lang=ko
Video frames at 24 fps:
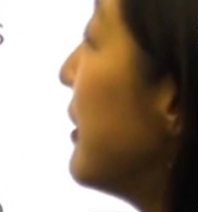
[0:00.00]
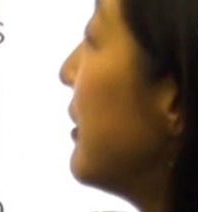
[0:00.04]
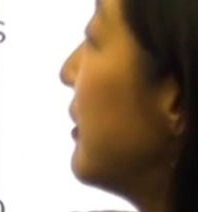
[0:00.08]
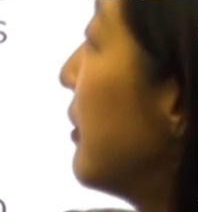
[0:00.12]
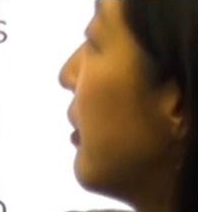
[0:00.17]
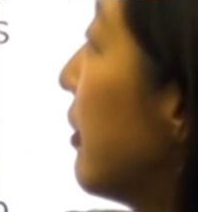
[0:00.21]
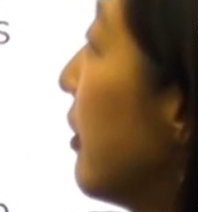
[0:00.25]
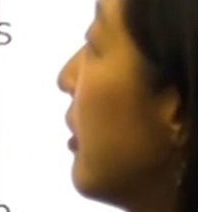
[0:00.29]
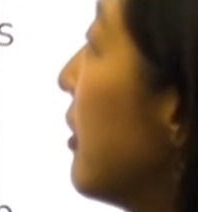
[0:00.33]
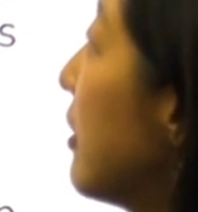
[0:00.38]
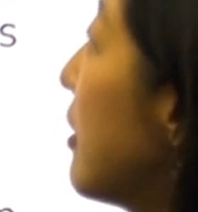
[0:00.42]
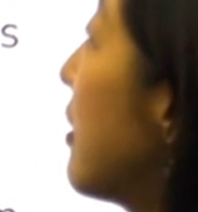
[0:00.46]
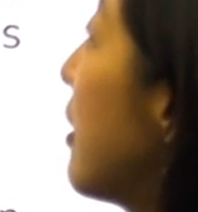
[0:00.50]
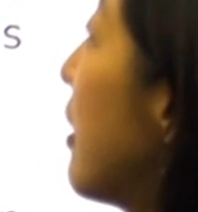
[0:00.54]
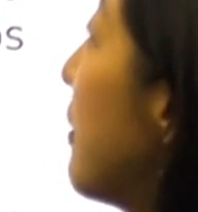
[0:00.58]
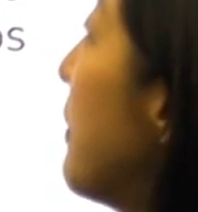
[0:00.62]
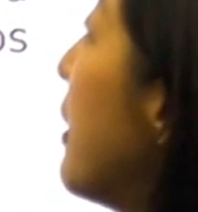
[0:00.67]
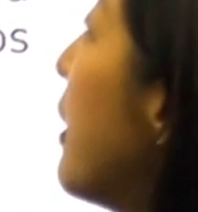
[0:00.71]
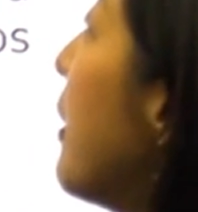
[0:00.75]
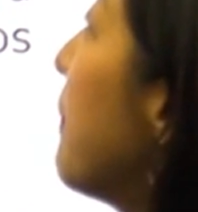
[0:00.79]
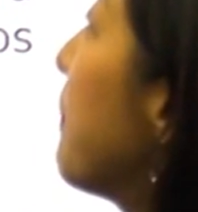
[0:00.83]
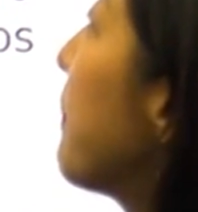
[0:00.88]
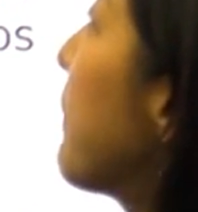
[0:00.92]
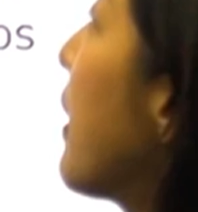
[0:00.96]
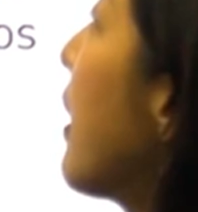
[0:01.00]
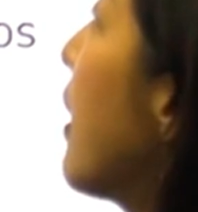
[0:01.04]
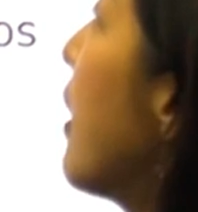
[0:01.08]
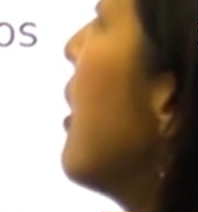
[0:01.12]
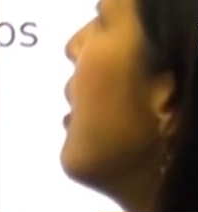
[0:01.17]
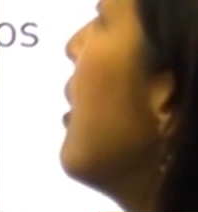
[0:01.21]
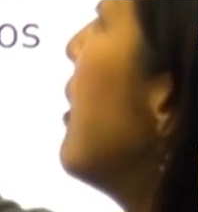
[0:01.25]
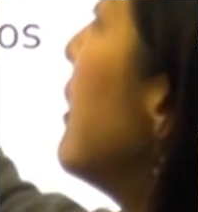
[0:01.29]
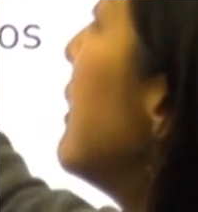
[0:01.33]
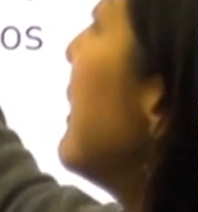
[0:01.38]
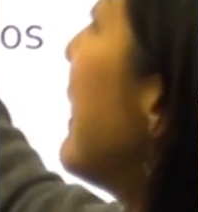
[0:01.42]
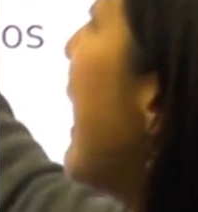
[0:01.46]
스타가 되냐면
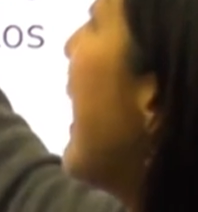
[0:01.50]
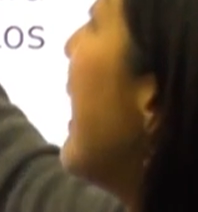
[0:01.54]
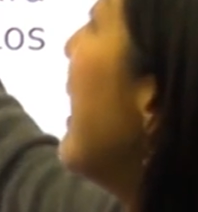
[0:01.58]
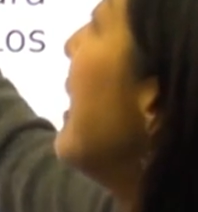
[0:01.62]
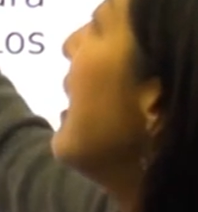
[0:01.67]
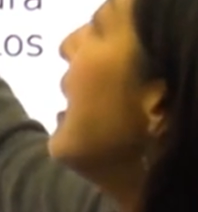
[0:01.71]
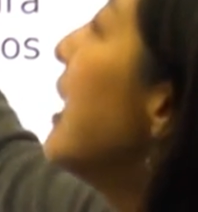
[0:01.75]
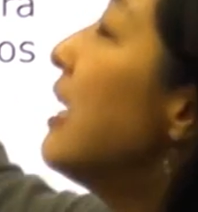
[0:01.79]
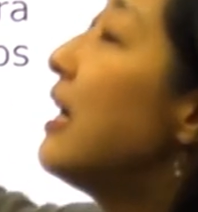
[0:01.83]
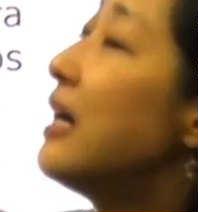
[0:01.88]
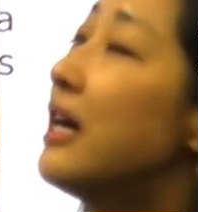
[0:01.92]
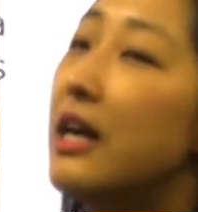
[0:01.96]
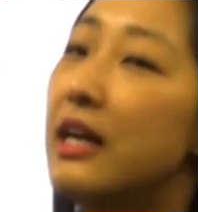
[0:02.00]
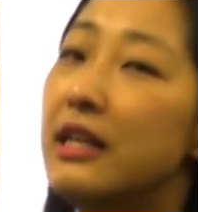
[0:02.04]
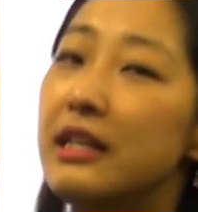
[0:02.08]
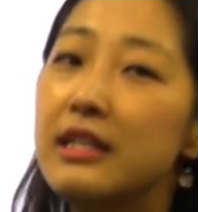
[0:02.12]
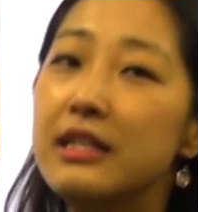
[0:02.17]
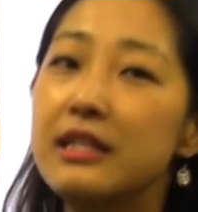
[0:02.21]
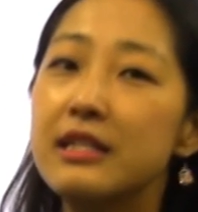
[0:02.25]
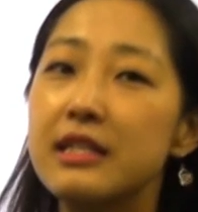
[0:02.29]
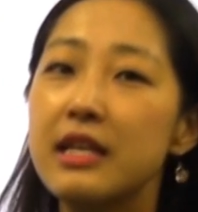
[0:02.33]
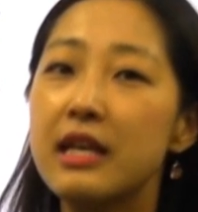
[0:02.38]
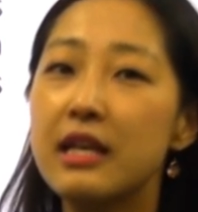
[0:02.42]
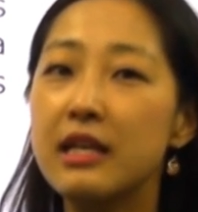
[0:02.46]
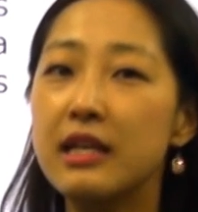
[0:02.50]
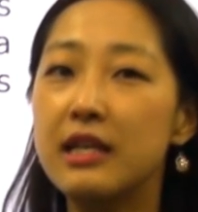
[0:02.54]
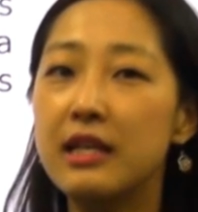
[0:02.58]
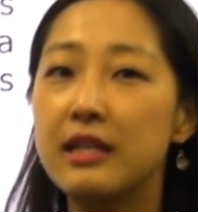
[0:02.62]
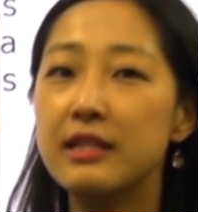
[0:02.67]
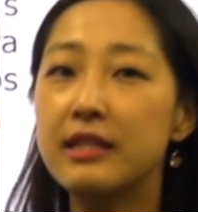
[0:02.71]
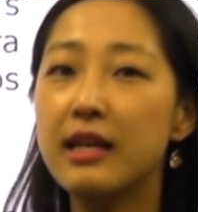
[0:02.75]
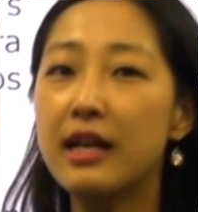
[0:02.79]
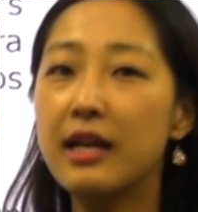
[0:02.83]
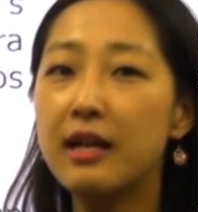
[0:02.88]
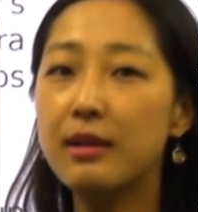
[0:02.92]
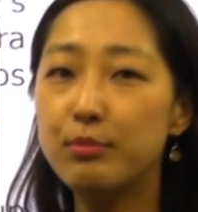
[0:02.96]
다양한 이제 이
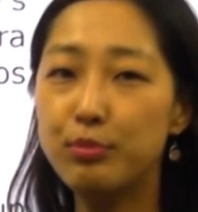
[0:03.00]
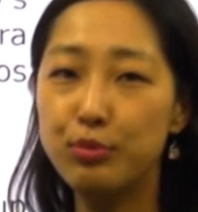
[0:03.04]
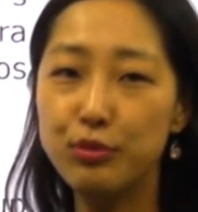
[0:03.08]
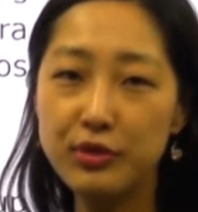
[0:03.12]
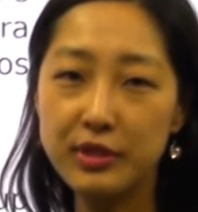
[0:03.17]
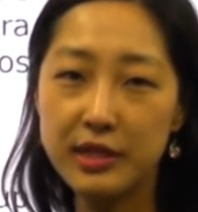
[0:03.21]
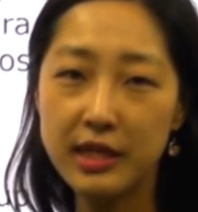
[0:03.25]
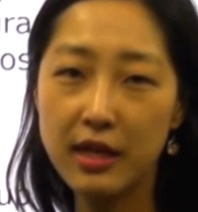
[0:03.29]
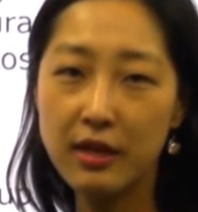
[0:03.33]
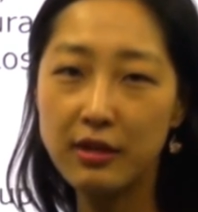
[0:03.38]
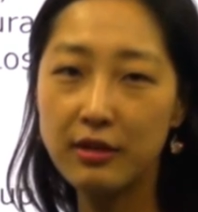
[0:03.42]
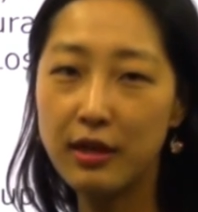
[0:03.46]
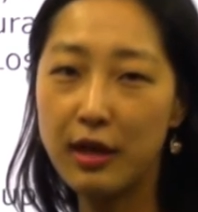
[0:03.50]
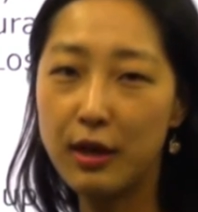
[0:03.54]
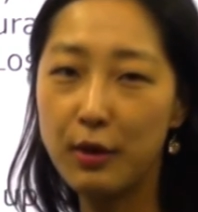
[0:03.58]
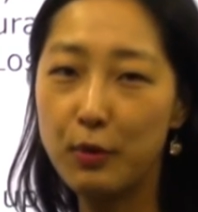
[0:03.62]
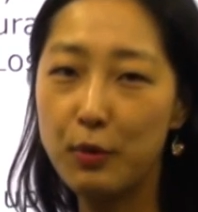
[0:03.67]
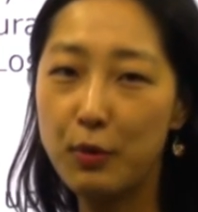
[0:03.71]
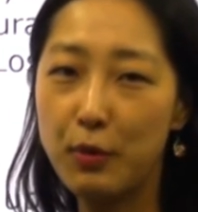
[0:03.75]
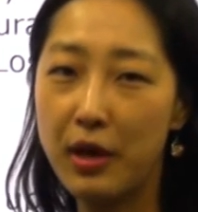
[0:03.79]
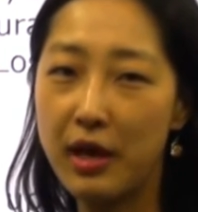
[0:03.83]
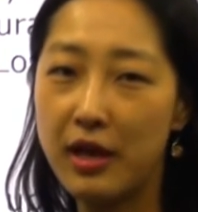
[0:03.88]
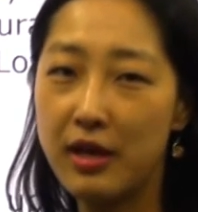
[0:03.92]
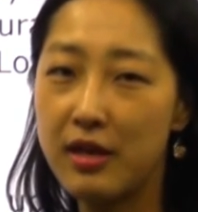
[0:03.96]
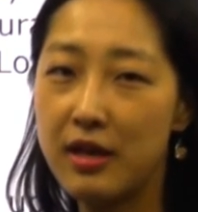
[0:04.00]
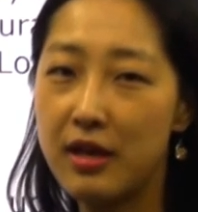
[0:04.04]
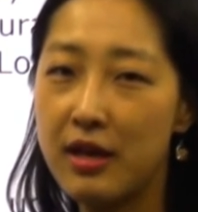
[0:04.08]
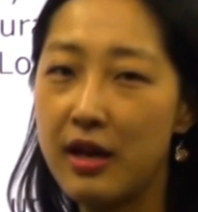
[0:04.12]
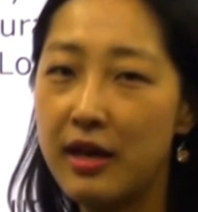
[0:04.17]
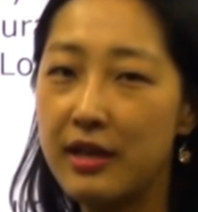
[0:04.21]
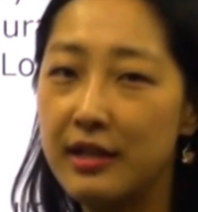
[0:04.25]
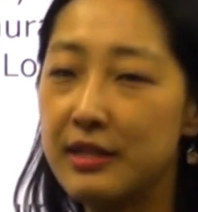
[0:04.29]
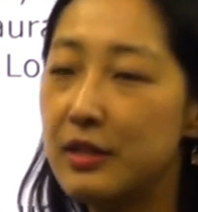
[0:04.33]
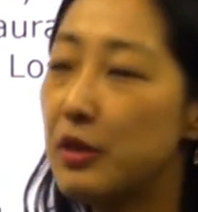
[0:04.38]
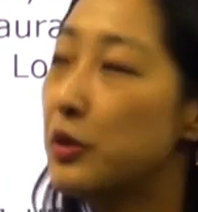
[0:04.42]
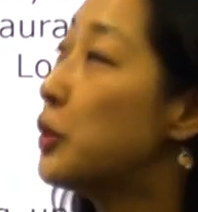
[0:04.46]
사람 분장을 하고
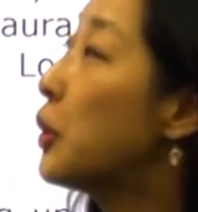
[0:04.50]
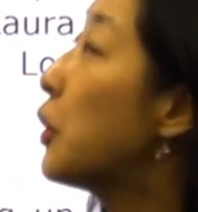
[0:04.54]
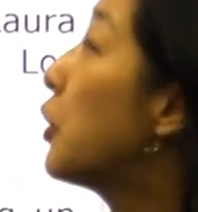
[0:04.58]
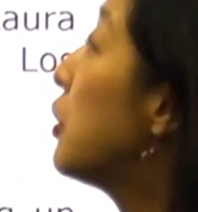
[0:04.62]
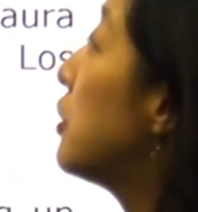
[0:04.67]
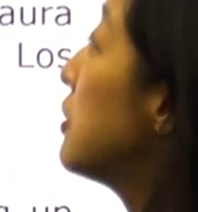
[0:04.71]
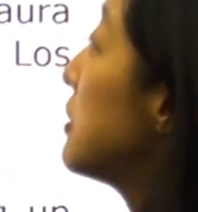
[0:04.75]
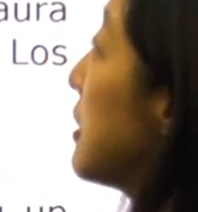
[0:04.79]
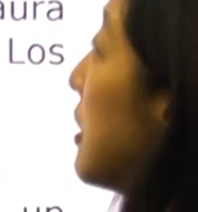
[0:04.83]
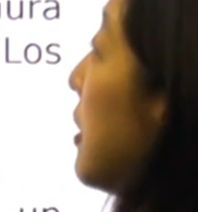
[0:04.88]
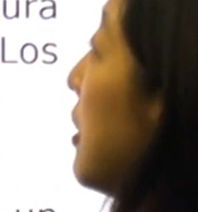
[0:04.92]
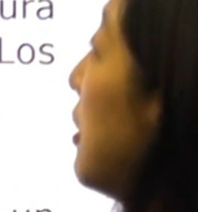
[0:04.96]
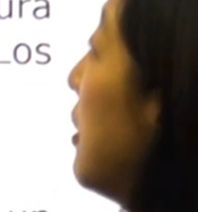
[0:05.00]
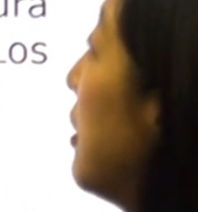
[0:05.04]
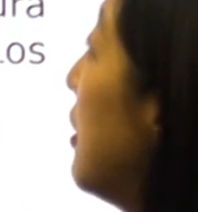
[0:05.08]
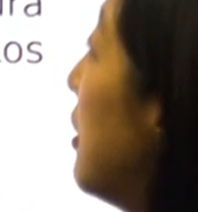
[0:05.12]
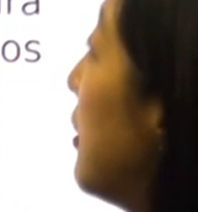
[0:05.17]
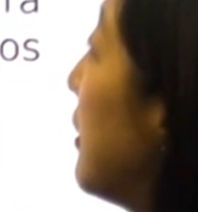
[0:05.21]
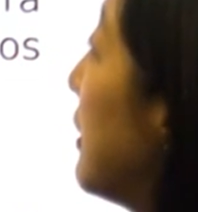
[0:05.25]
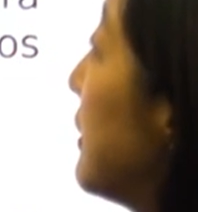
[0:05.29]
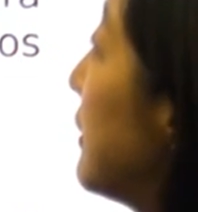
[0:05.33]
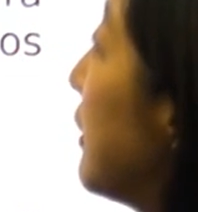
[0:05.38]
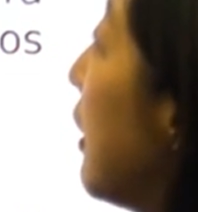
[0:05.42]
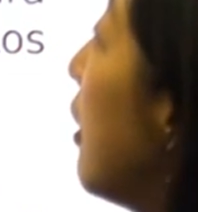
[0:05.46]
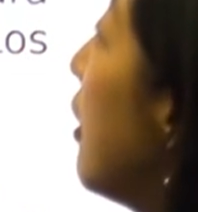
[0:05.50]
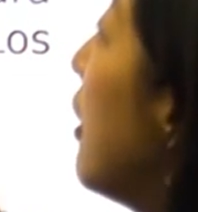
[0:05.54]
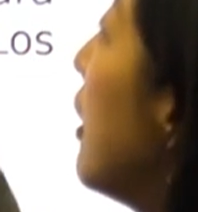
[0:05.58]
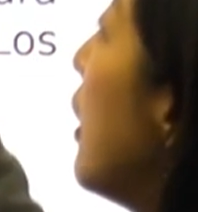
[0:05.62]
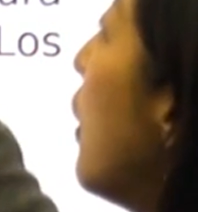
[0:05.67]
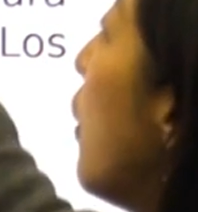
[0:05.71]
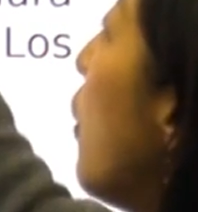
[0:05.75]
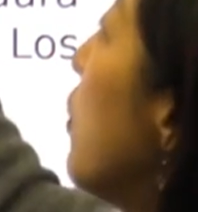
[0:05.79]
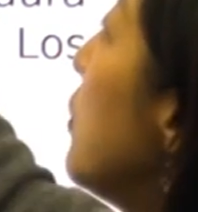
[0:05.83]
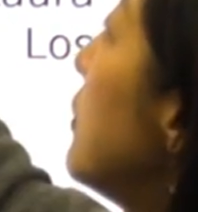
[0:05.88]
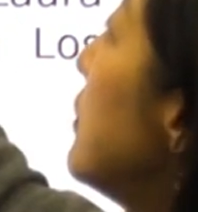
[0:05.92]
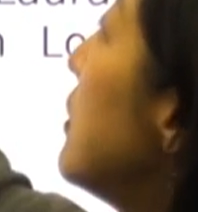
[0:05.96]
애기가 있었던 거죠. 그래서
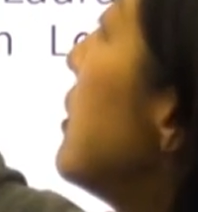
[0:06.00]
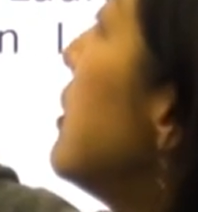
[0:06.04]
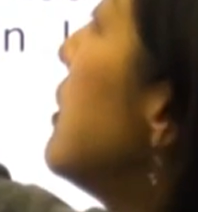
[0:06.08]
옷을